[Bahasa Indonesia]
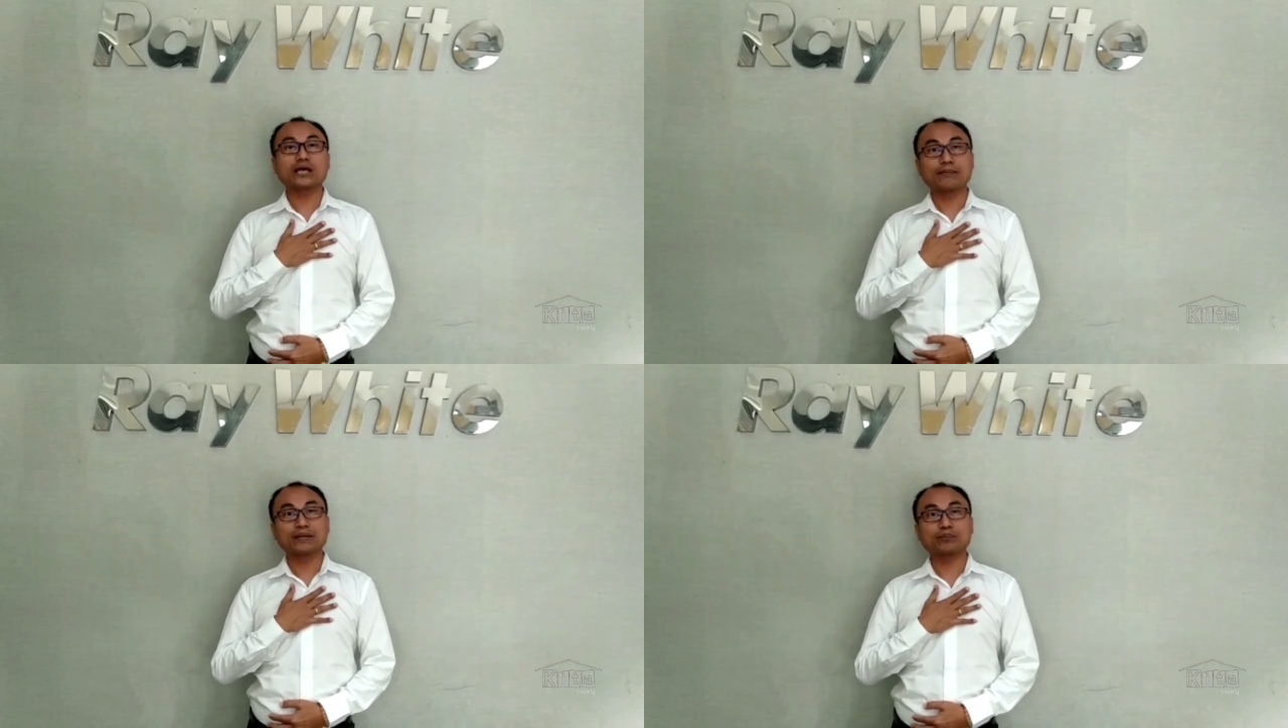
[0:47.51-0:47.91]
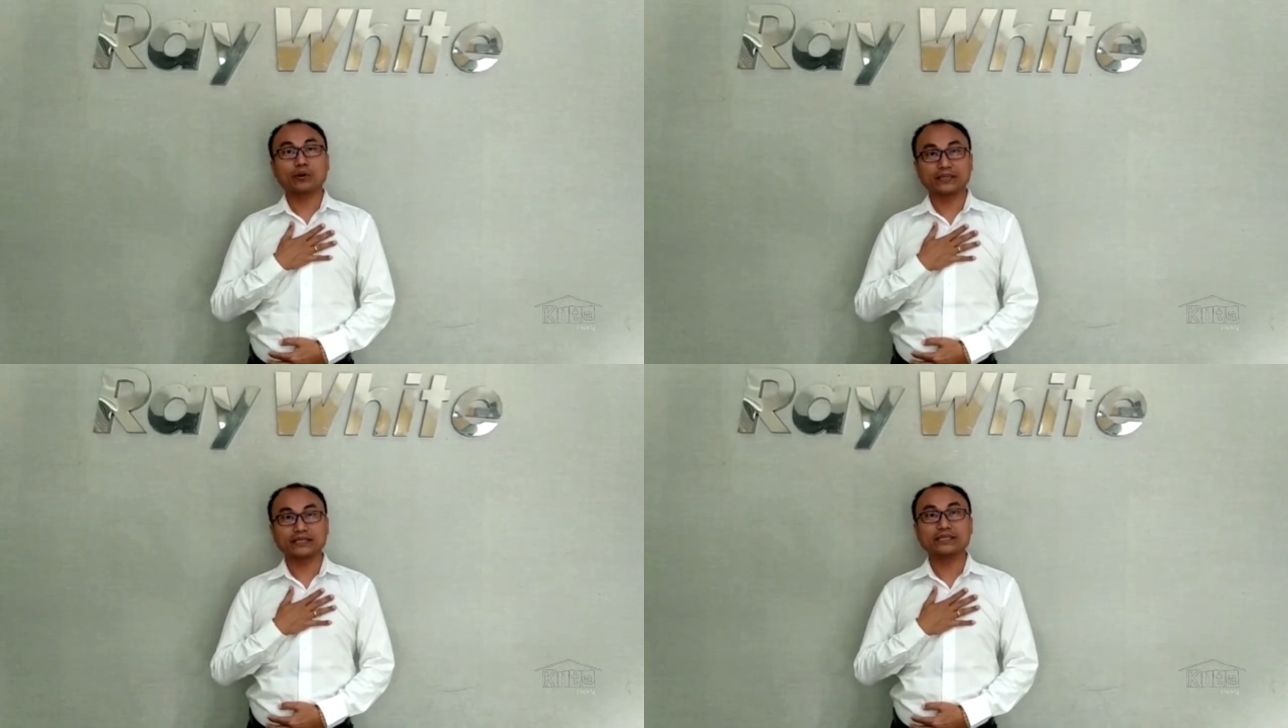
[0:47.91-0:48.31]
sahabat
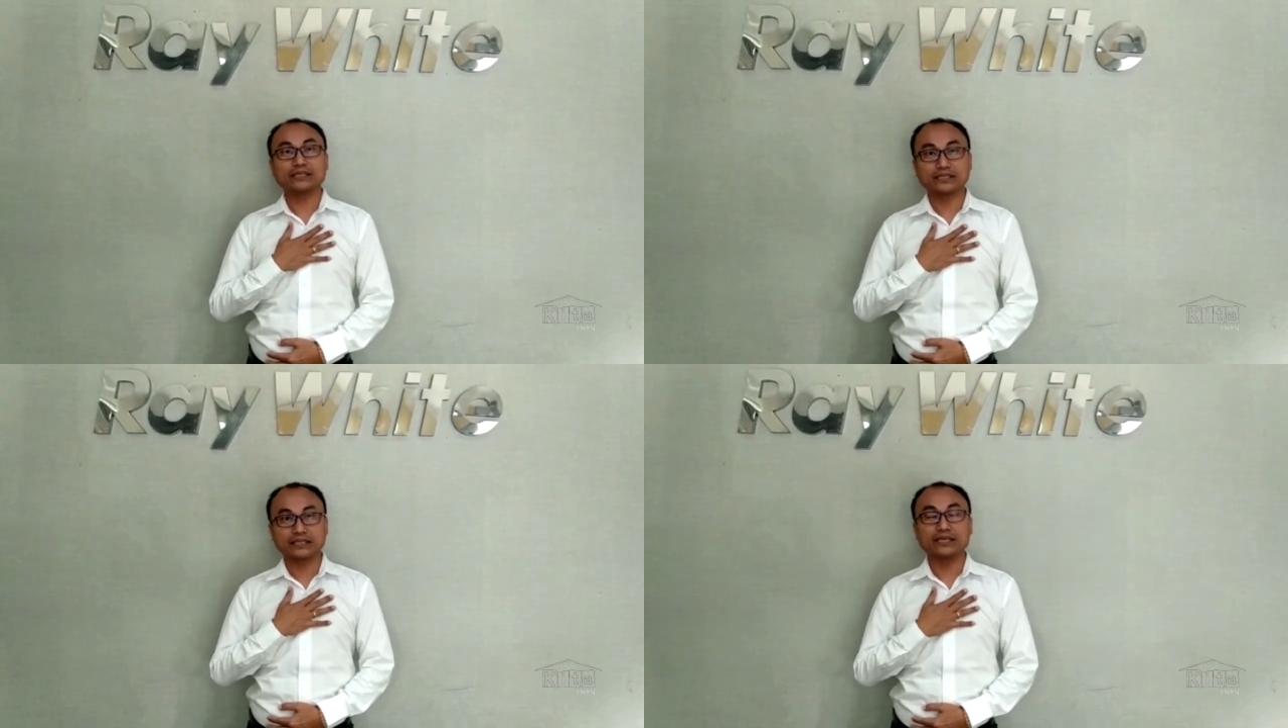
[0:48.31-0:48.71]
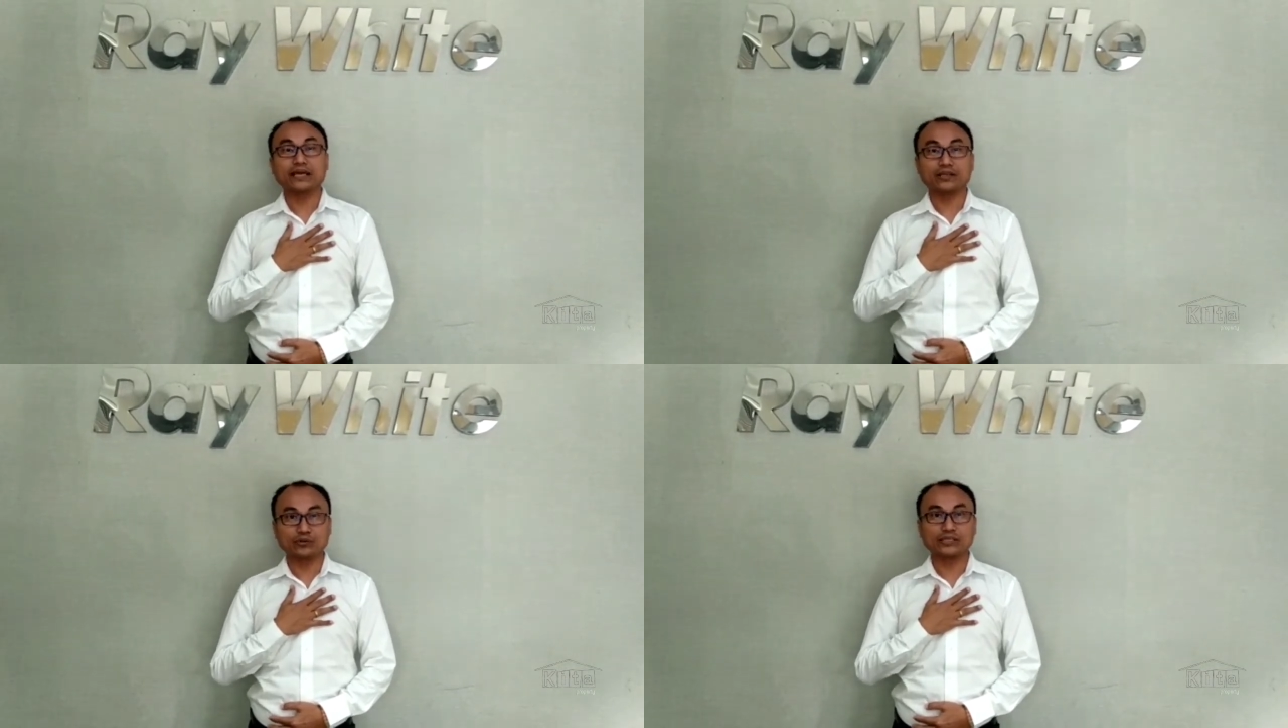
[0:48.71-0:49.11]
properti di
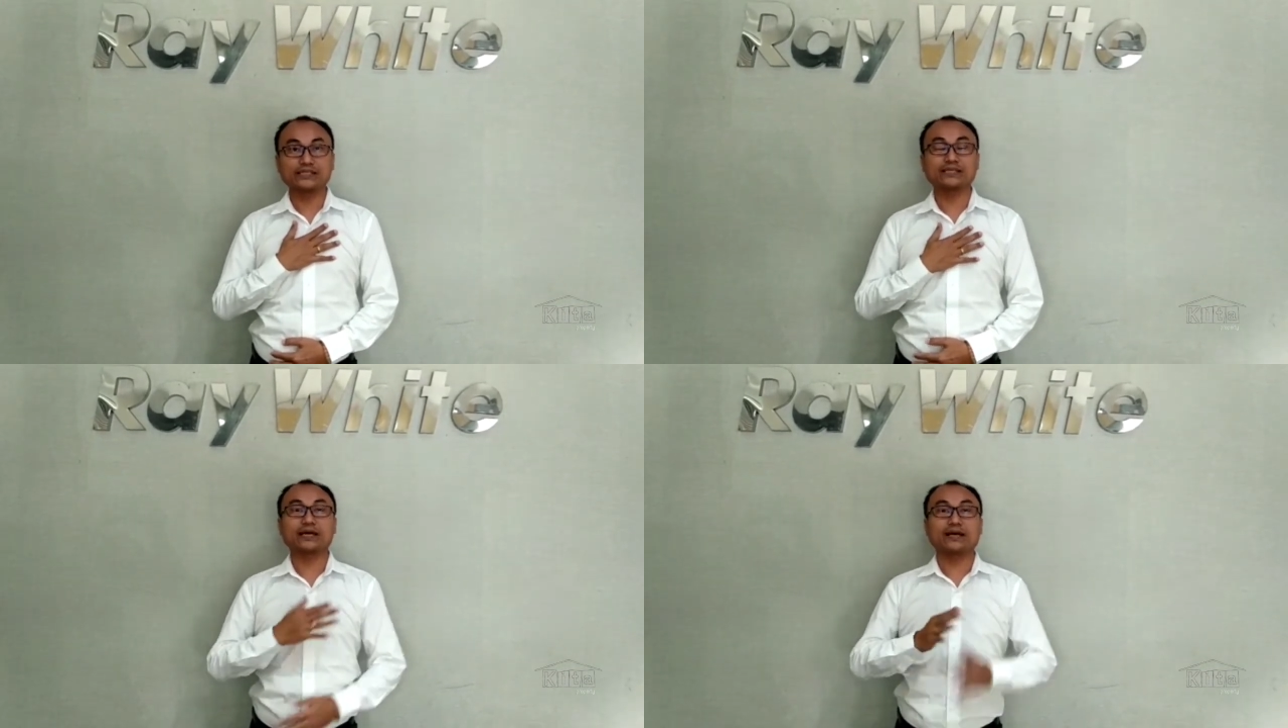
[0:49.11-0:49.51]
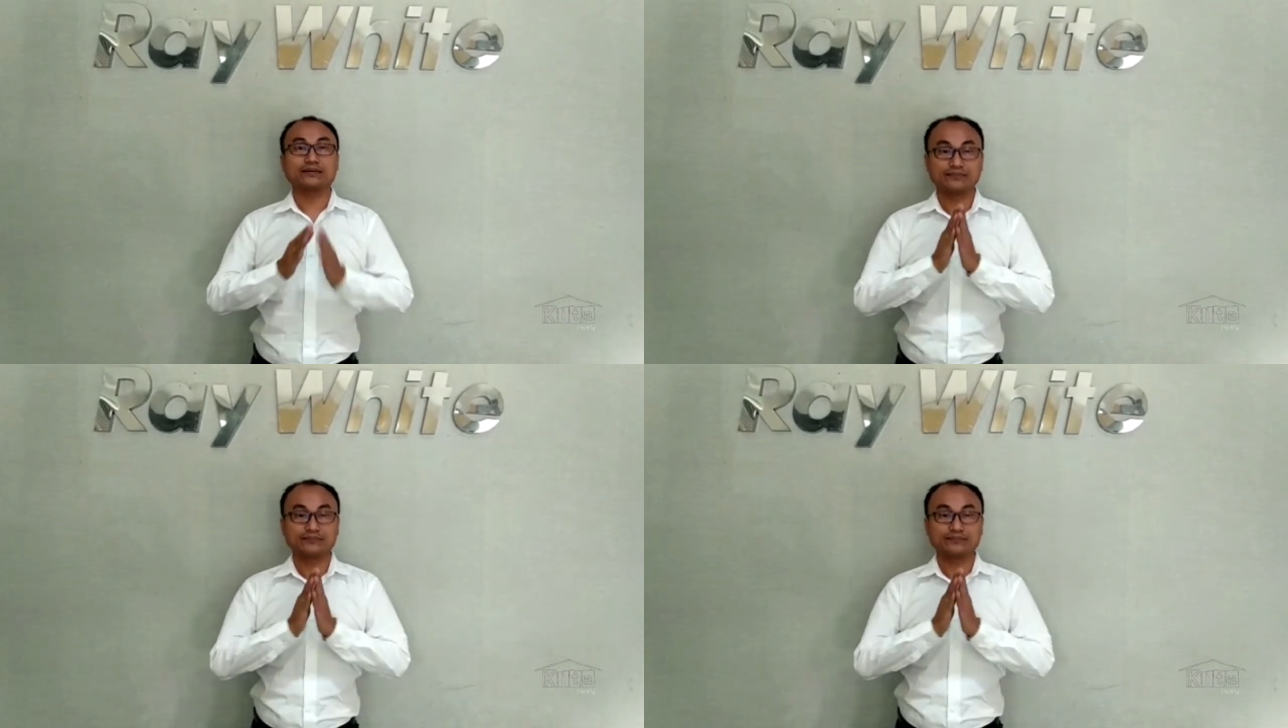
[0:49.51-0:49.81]
Indonesia.